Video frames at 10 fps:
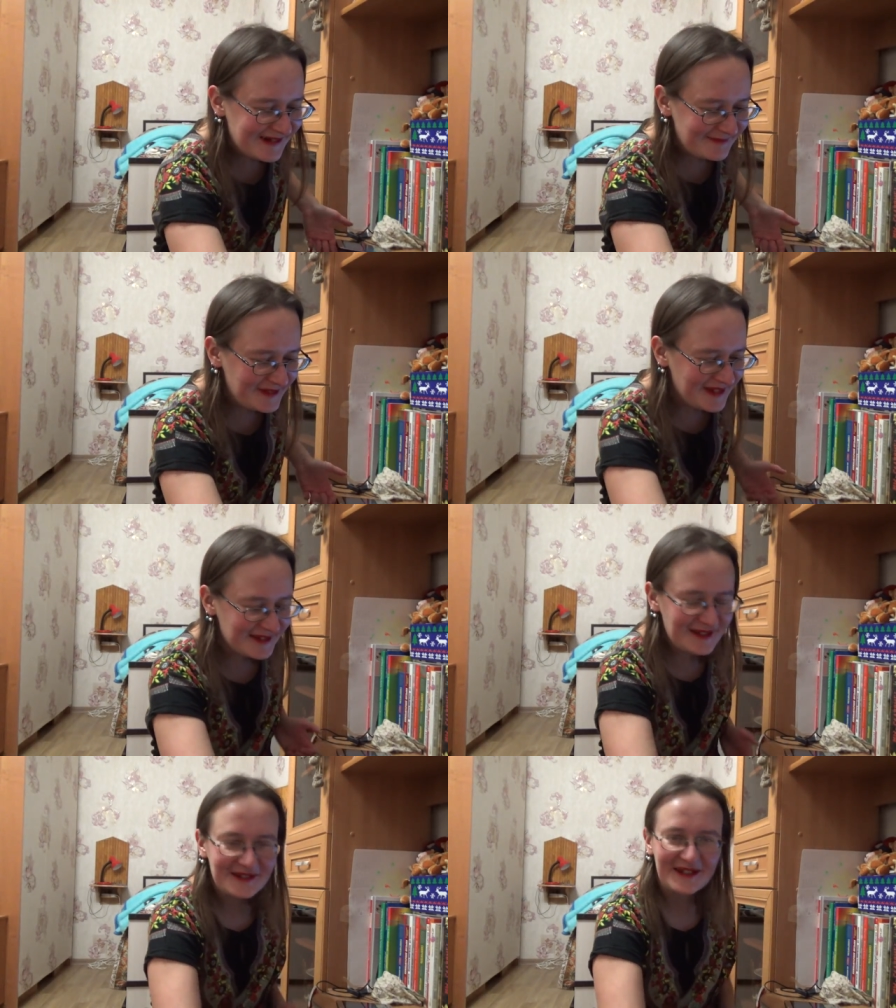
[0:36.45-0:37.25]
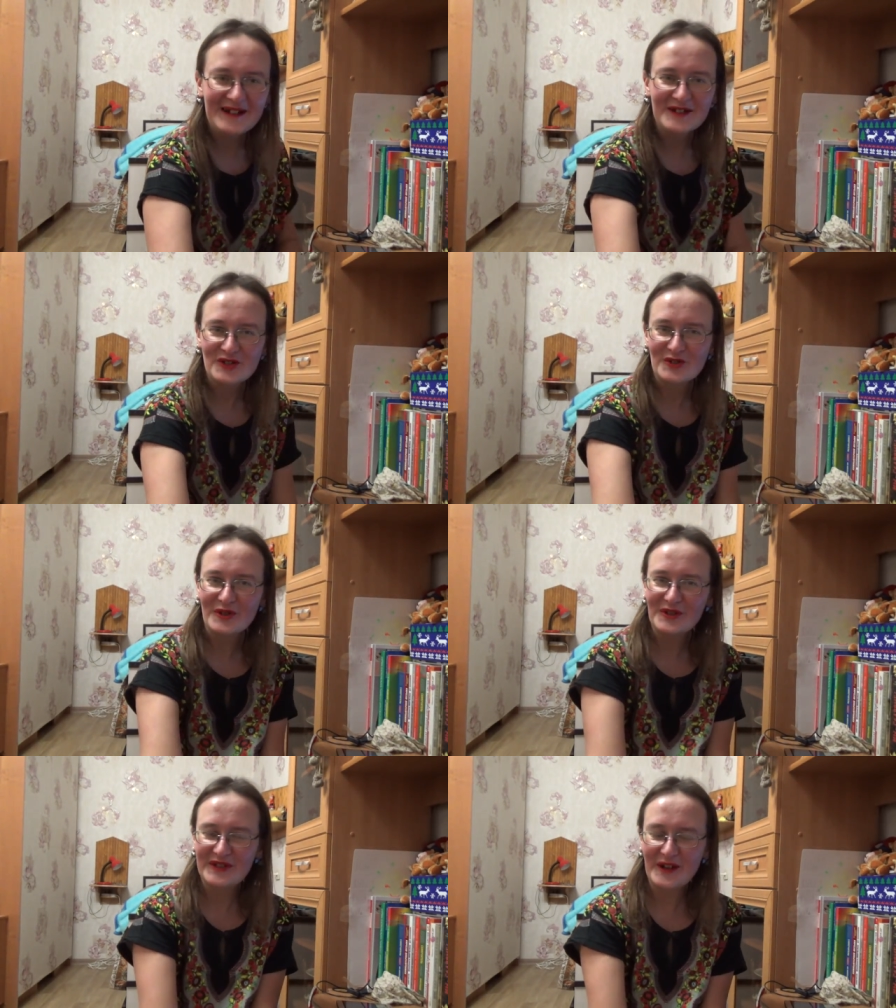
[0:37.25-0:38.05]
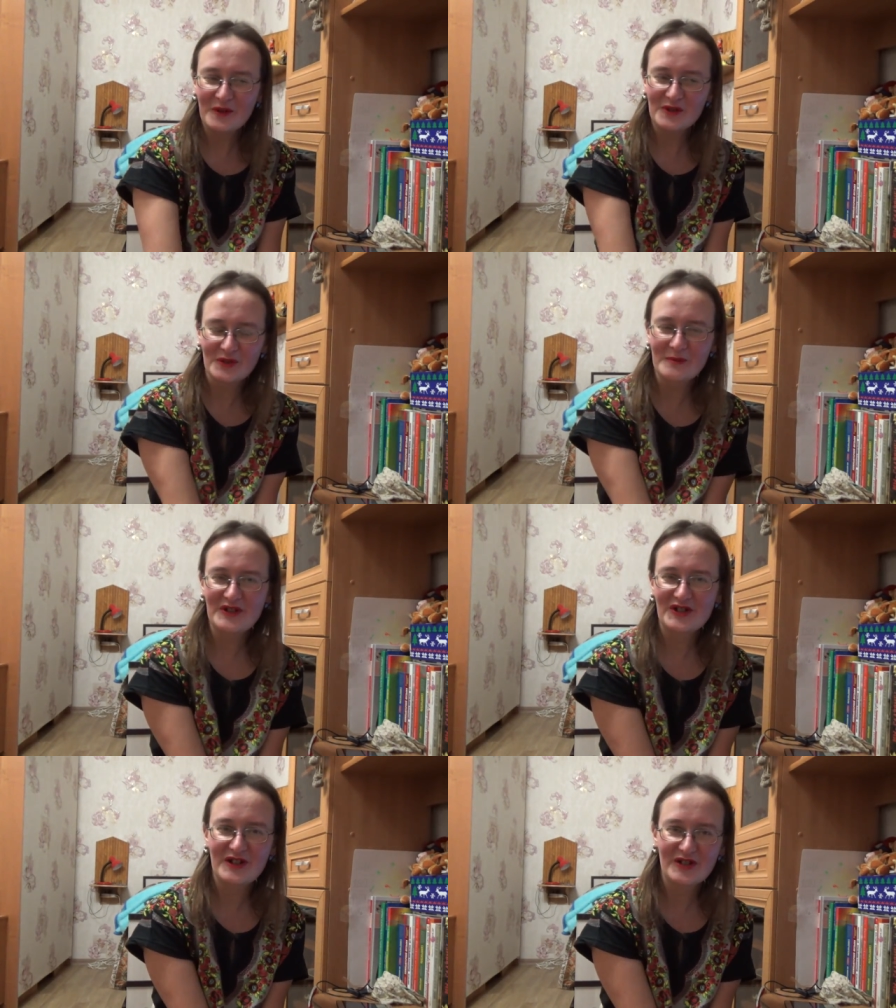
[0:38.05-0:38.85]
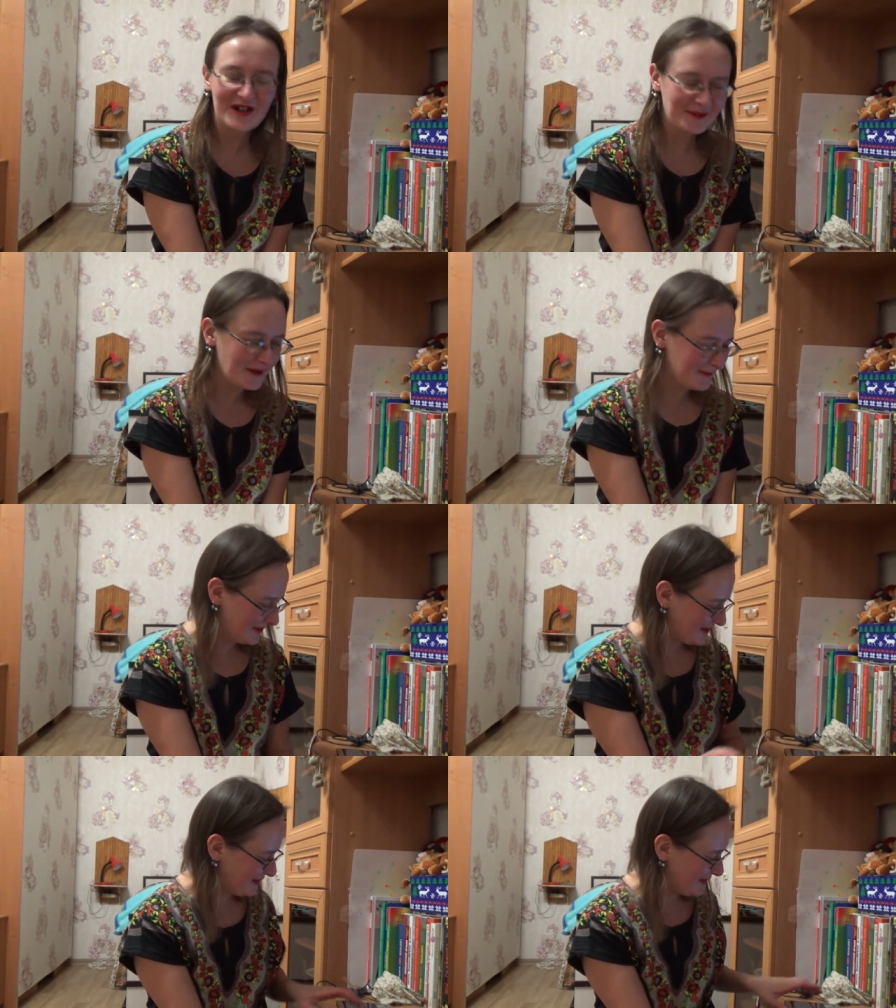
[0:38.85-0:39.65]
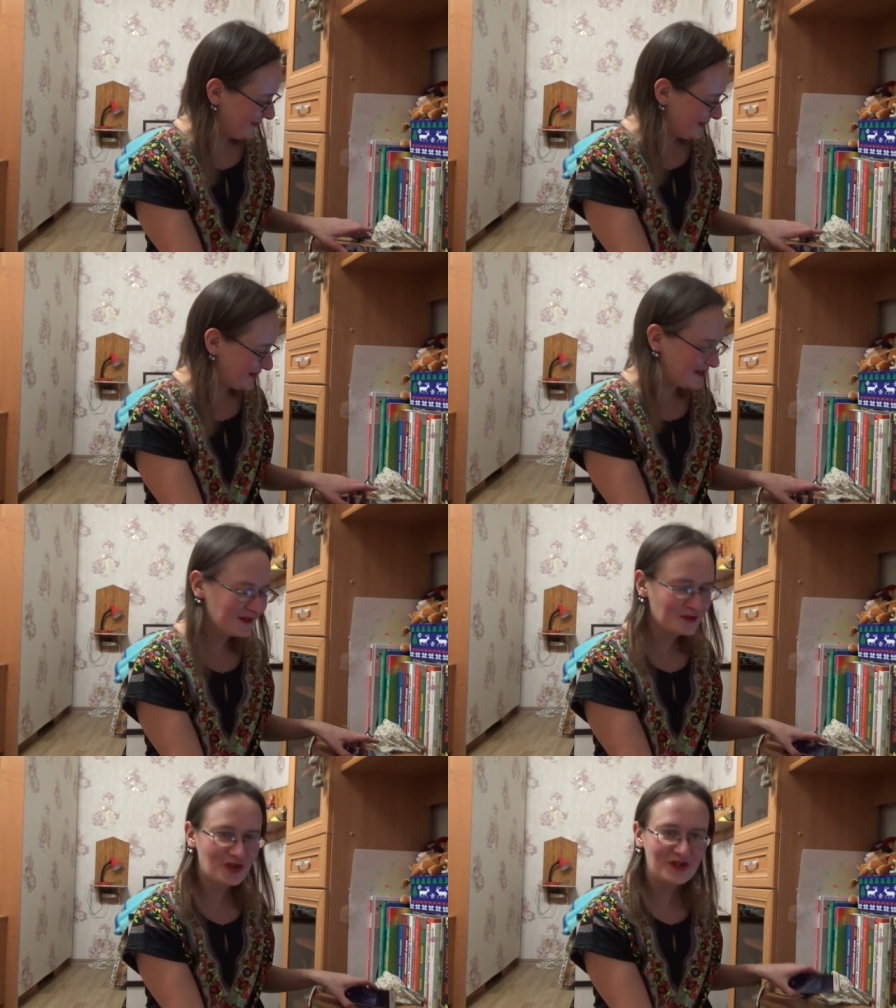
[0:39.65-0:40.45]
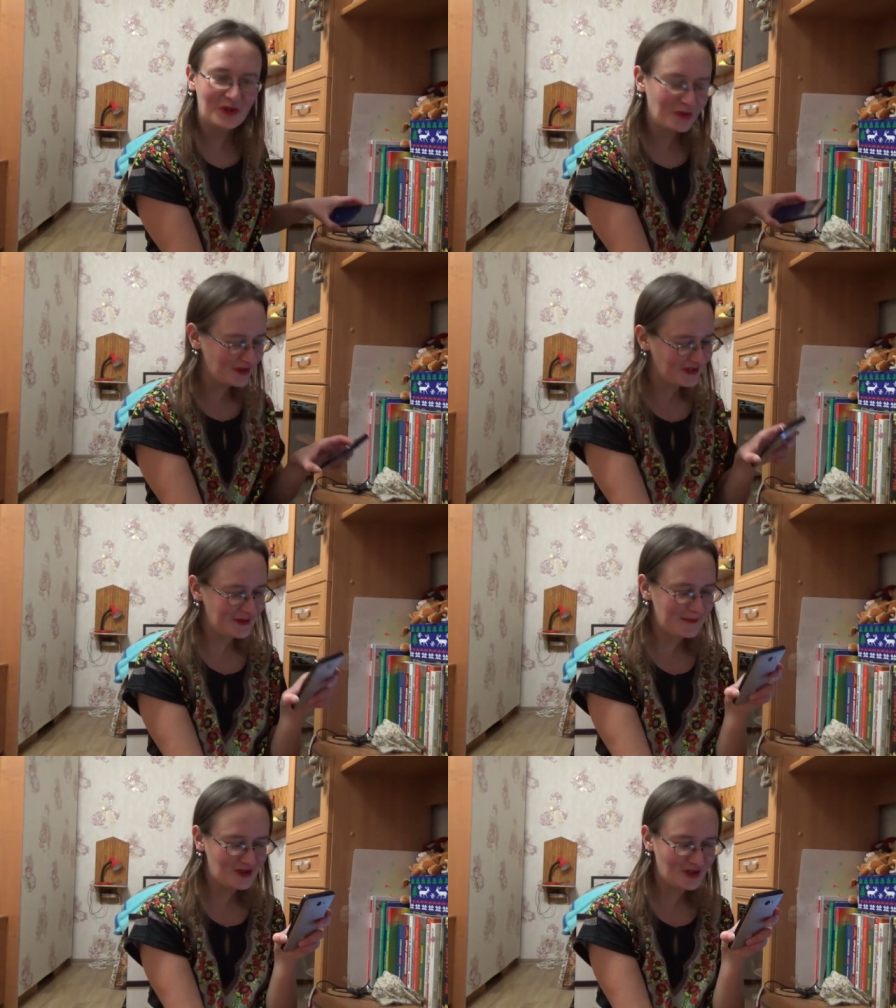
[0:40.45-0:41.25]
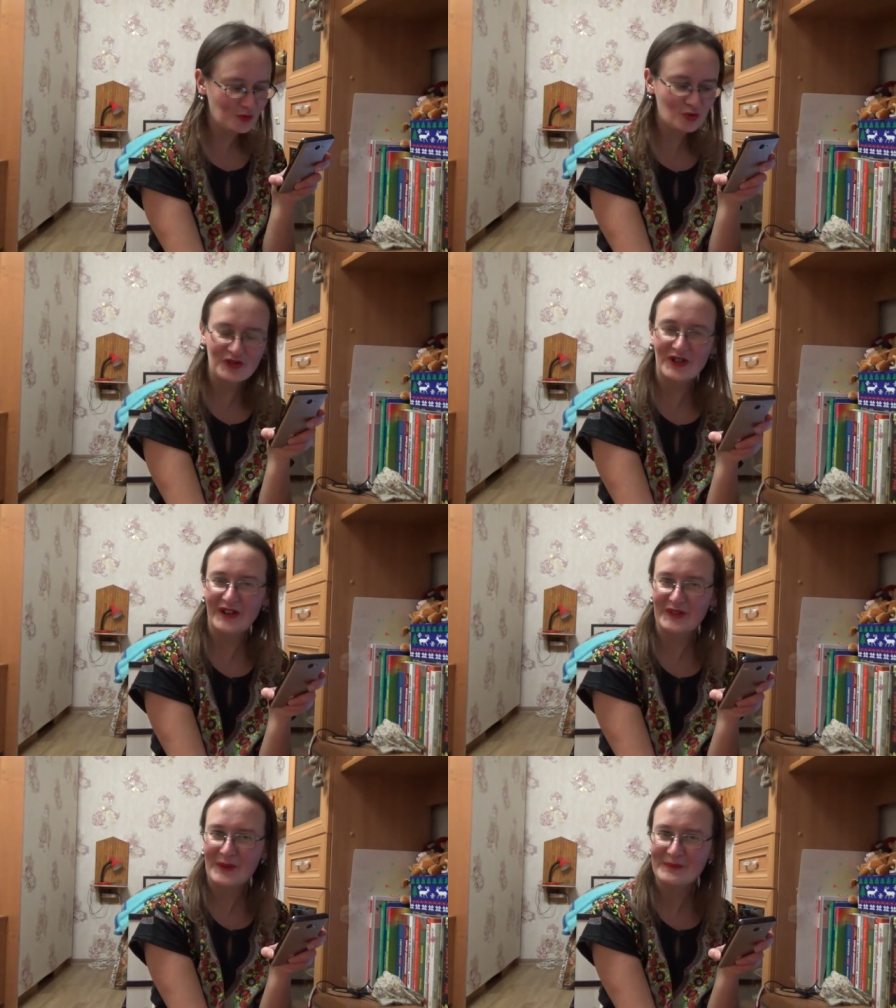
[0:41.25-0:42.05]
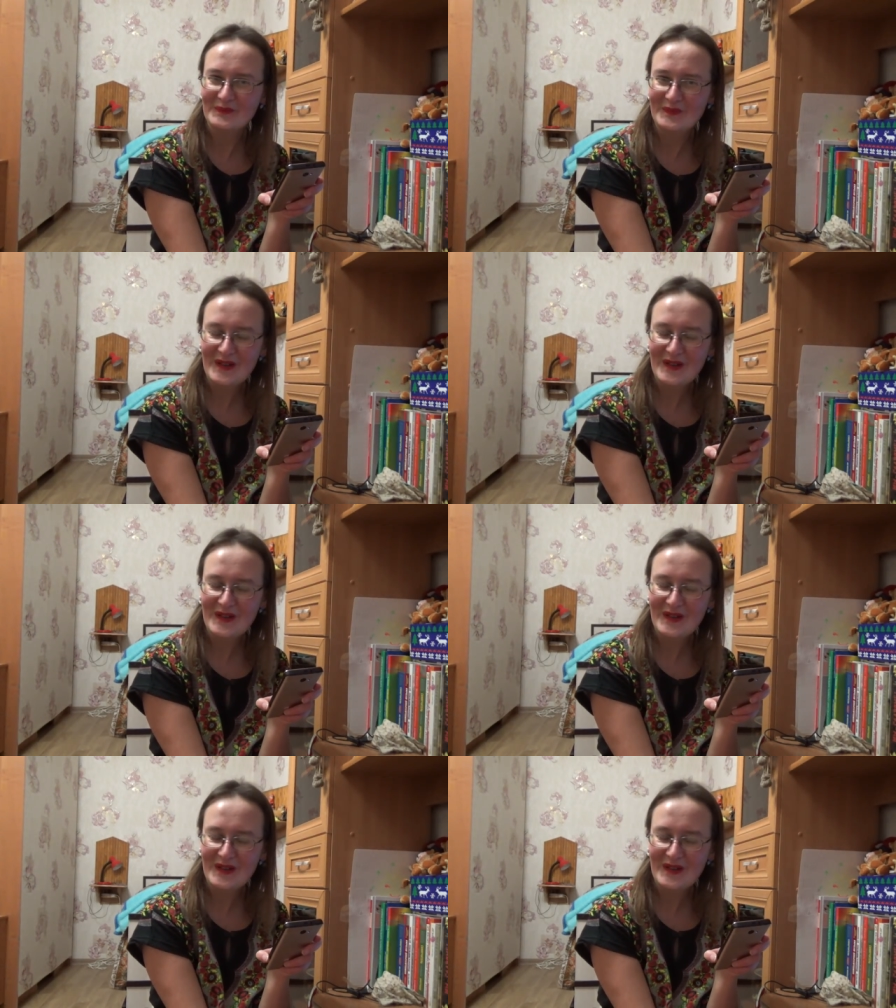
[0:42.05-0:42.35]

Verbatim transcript: Мне сказали, что с такой сумочкой, как мне подарила Вика я уже не ходят, ибо сейчас уже не лето.